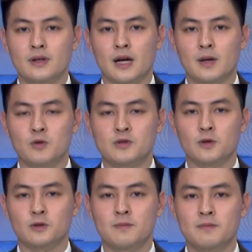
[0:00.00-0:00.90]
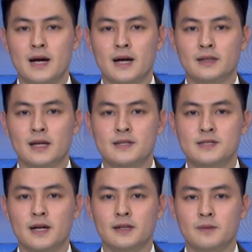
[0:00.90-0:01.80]
Ngày 6 tháng 3 tại
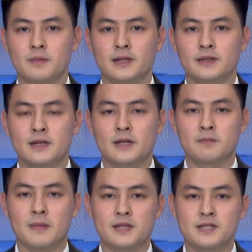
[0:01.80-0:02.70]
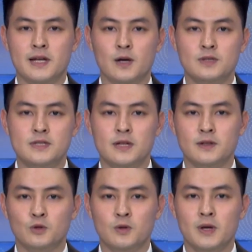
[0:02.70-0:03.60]
xã Thanh Bình, Ban chỉ đạo xây
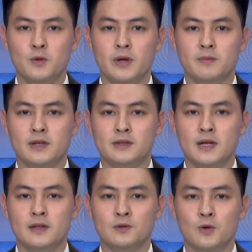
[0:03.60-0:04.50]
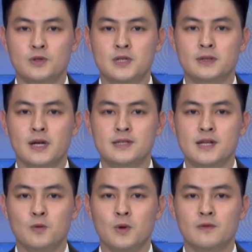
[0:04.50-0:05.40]
dựng nông thôn mới huyện Mường Khương tổ chức lễ
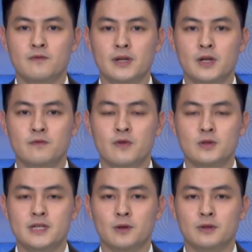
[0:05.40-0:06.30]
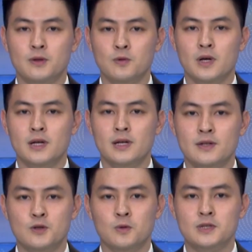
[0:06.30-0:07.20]
giao quân phát động phong trào thi đua
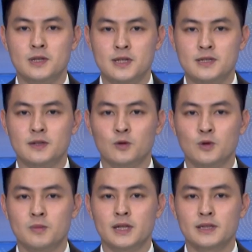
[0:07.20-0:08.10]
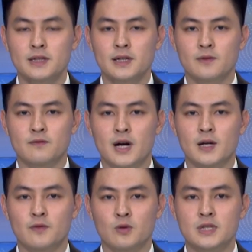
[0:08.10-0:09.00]
chung sức xây dựng nông thôn mới
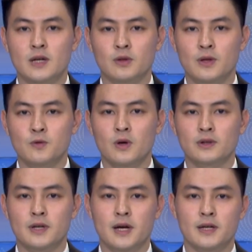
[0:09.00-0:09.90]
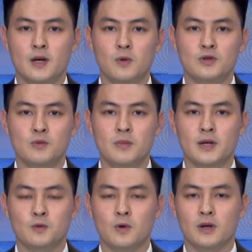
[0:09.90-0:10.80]
và phong trào thi đua thực hiện nghị quyết số
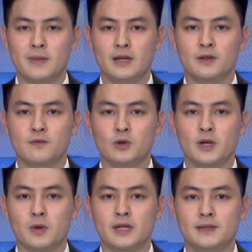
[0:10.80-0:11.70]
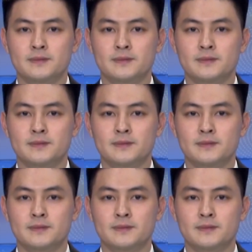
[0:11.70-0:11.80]
10 của Ban Thường vụ tỉnh ủy.